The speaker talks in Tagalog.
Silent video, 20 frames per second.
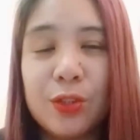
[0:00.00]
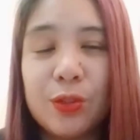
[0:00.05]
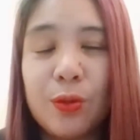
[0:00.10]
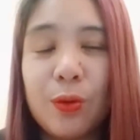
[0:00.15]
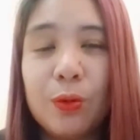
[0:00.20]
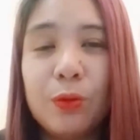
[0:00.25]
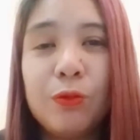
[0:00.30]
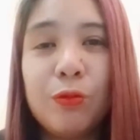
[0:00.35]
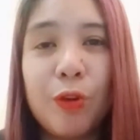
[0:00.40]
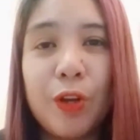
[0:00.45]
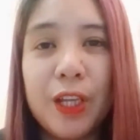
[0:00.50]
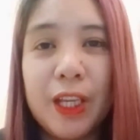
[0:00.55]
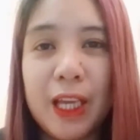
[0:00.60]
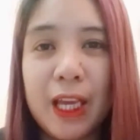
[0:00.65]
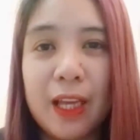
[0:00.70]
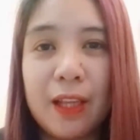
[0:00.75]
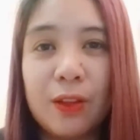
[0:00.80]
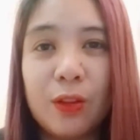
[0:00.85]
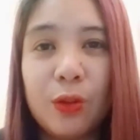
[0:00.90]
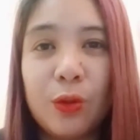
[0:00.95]
don't
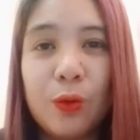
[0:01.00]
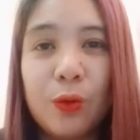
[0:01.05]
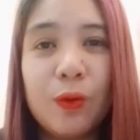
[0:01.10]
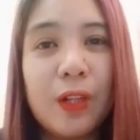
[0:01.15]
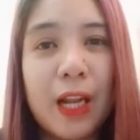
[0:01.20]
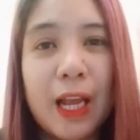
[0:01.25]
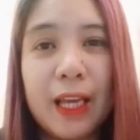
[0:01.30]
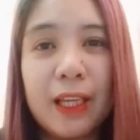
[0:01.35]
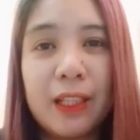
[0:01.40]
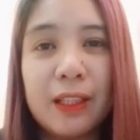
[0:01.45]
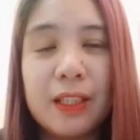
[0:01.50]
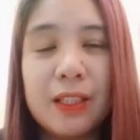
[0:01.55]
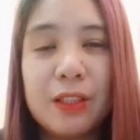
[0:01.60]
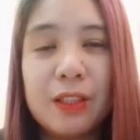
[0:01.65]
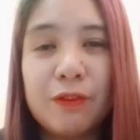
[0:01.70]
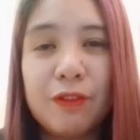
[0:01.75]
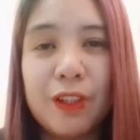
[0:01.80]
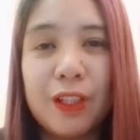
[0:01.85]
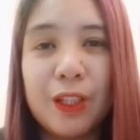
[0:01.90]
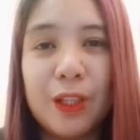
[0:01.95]
forget to like this
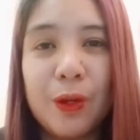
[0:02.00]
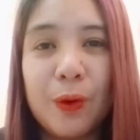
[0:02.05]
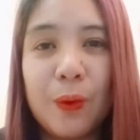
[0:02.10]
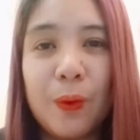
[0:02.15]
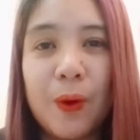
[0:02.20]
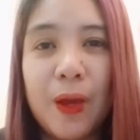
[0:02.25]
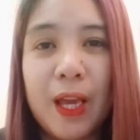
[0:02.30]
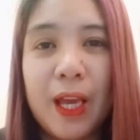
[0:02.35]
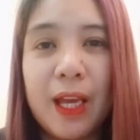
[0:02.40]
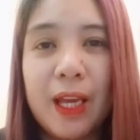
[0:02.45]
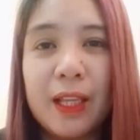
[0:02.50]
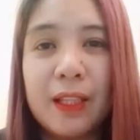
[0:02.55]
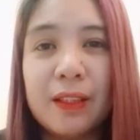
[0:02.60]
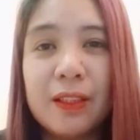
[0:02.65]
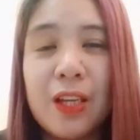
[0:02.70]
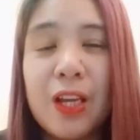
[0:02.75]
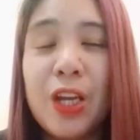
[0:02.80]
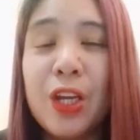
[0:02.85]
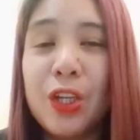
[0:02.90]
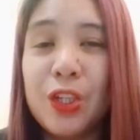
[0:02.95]
video
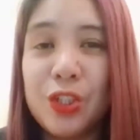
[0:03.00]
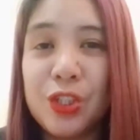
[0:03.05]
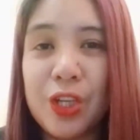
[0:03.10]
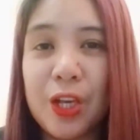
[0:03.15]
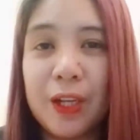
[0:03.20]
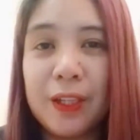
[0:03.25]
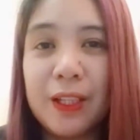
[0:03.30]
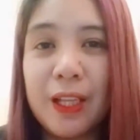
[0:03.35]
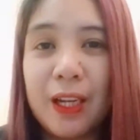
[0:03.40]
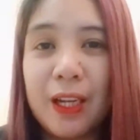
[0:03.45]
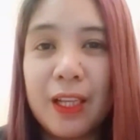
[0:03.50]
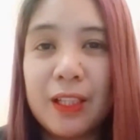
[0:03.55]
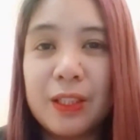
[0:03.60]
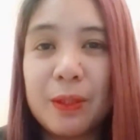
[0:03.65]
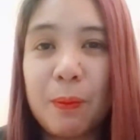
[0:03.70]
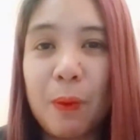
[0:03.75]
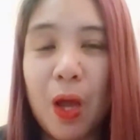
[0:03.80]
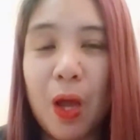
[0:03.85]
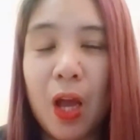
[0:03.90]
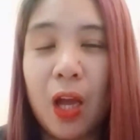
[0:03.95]
and share na rin
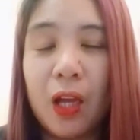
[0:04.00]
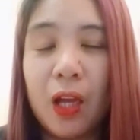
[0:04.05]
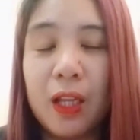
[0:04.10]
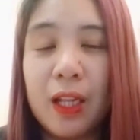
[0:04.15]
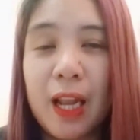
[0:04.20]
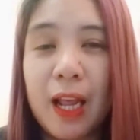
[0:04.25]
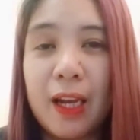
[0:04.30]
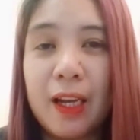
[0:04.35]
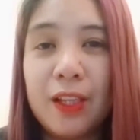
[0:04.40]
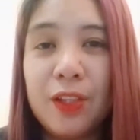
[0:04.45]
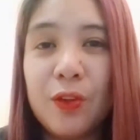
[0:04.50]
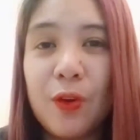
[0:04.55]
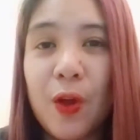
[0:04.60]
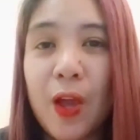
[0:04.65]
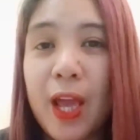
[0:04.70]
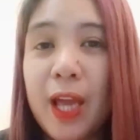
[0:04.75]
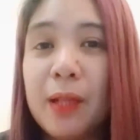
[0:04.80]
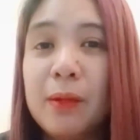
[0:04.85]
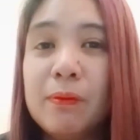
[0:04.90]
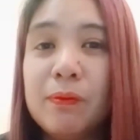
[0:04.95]
sa mga kakilala nyo.
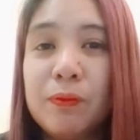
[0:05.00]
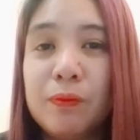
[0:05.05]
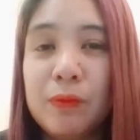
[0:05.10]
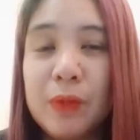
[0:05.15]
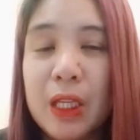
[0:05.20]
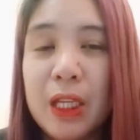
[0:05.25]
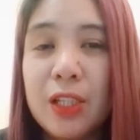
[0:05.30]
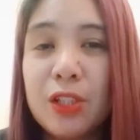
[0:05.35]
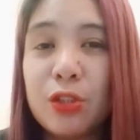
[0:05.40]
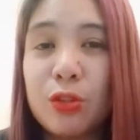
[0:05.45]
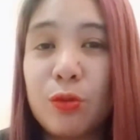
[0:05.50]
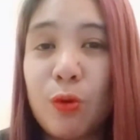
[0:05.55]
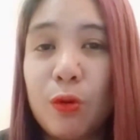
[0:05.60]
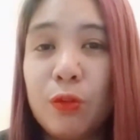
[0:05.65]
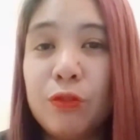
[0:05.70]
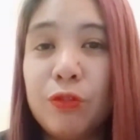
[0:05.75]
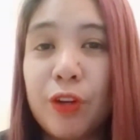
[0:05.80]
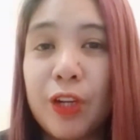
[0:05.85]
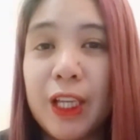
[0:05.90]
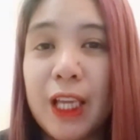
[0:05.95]
And, please
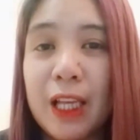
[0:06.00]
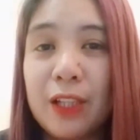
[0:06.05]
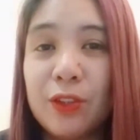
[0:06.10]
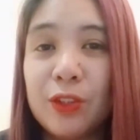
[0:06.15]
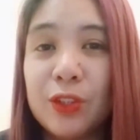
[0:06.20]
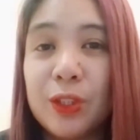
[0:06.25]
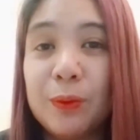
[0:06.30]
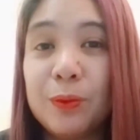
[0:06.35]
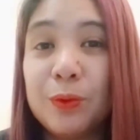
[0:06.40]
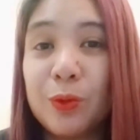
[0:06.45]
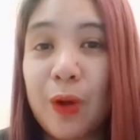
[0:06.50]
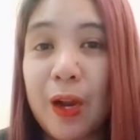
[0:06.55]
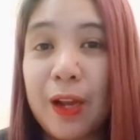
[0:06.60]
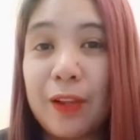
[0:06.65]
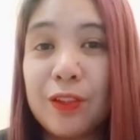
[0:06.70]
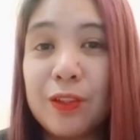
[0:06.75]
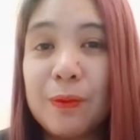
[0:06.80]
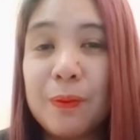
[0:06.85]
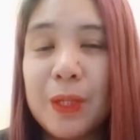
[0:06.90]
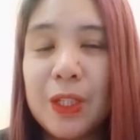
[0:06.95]
don't forget to
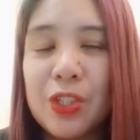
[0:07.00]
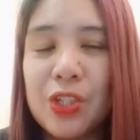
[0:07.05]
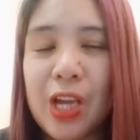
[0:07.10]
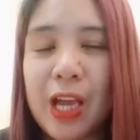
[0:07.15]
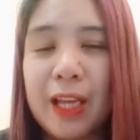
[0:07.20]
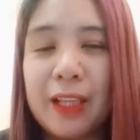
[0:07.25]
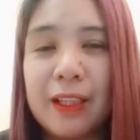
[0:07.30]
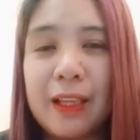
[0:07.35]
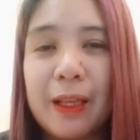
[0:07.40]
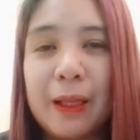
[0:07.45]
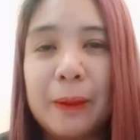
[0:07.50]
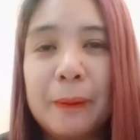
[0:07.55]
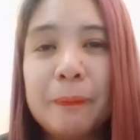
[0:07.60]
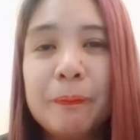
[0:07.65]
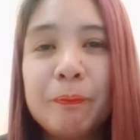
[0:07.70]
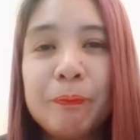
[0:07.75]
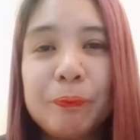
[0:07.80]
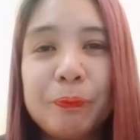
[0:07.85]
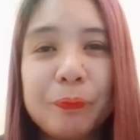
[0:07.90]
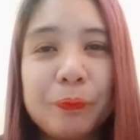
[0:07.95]
subscribe to my channel
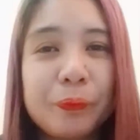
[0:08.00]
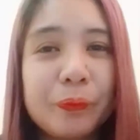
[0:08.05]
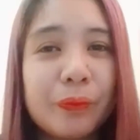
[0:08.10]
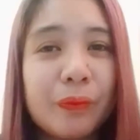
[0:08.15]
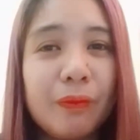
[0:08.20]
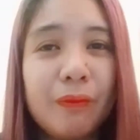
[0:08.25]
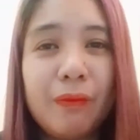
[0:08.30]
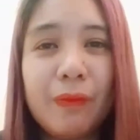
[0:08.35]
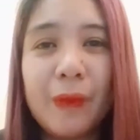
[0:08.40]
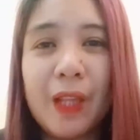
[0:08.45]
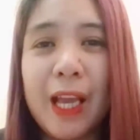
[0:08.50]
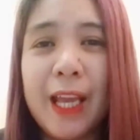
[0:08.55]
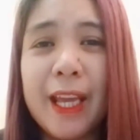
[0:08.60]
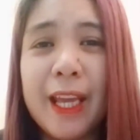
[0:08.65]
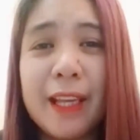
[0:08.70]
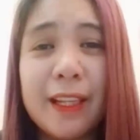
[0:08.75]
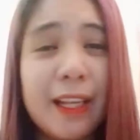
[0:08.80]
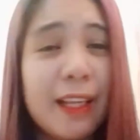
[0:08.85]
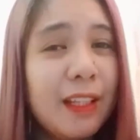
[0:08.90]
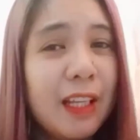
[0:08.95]

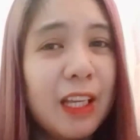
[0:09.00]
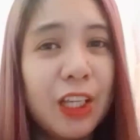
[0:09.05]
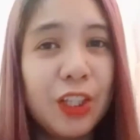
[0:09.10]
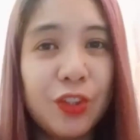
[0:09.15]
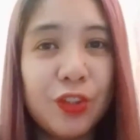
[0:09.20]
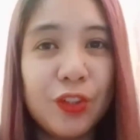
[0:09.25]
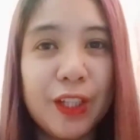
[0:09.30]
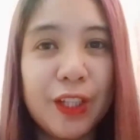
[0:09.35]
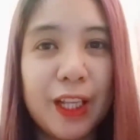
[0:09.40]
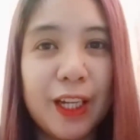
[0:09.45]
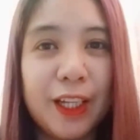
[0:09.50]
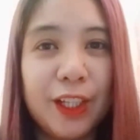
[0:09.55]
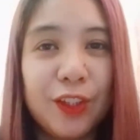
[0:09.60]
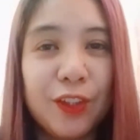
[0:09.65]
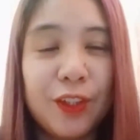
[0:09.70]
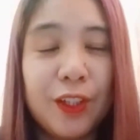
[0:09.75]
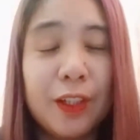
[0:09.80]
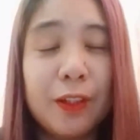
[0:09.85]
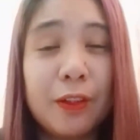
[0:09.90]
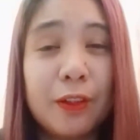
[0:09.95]
Ayan, and hit nyo na rin
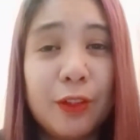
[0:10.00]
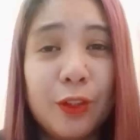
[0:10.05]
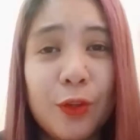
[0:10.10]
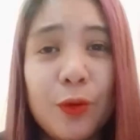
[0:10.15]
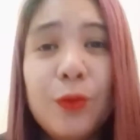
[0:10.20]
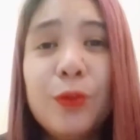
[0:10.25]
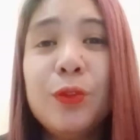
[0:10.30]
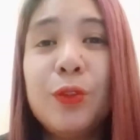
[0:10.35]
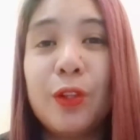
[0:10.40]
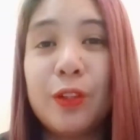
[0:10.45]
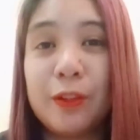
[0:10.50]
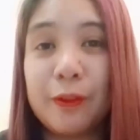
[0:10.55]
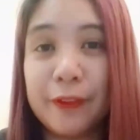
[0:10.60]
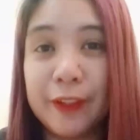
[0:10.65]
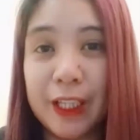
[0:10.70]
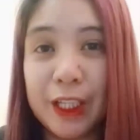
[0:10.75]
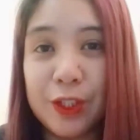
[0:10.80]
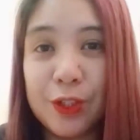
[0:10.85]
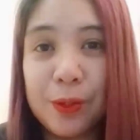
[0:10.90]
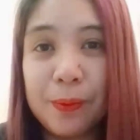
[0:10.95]
yung, yung
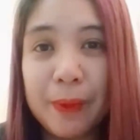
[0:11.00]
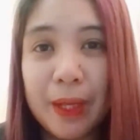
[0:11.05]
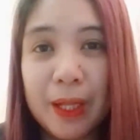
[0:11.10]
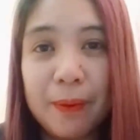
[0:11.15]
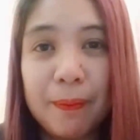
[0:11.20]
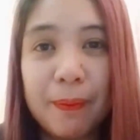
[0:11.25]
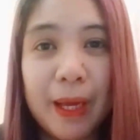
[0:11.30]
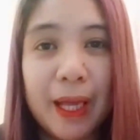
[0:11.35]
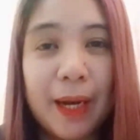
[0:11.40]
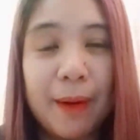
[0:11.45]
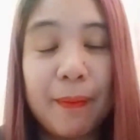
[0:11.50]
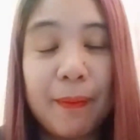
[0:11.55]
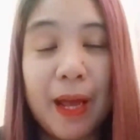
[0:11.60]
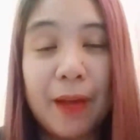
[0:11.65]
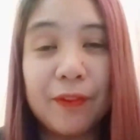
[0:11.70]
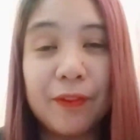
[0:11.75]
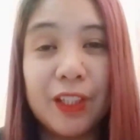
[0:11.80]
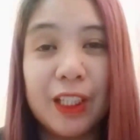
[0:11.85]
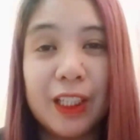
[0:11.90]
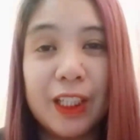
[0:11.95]
notification bell para
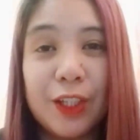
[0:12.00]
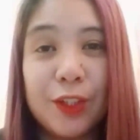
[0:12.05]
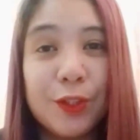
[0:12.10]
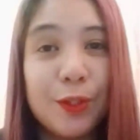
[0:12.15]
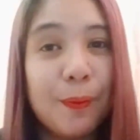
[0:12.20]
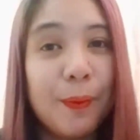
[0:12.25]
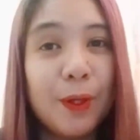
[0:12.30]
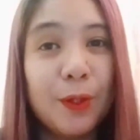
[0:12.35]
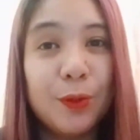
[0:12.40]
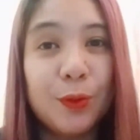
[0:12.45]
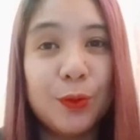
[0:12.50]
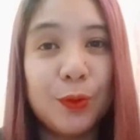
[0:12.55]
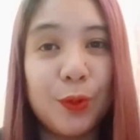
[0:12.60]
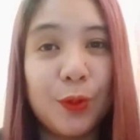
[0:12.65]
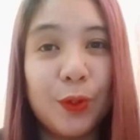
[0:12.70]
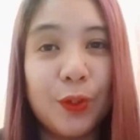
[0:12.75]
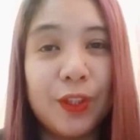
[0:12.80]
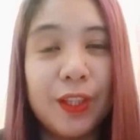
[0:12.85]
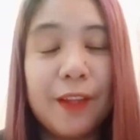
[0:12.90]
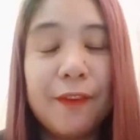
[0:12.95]
ma-update kayo sa mga
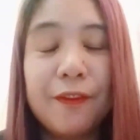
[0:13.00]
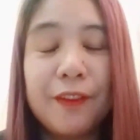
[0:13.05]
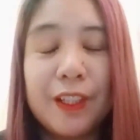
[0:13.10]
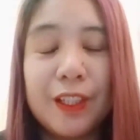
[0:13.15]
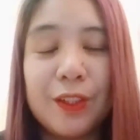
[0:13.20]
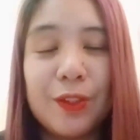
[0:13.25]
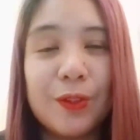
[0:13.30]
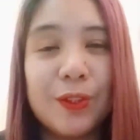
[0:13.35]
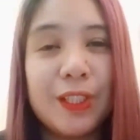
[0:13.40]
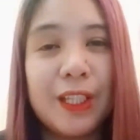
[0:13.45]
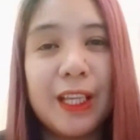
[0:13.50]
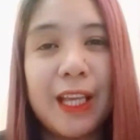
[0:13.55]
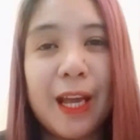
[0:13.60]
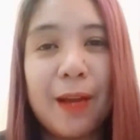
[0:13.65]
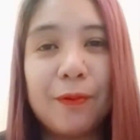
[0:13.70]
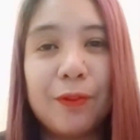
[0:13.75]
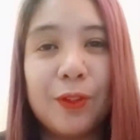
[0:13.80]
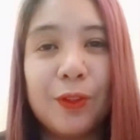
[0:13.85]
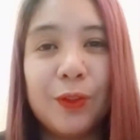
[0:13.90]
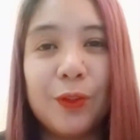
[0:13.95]
susunod na videos na
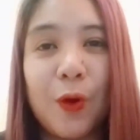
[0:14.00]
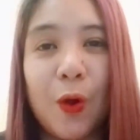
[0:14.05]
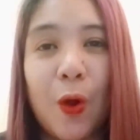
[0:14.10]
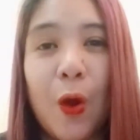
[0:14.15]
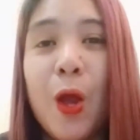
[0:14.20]
i-upload ko.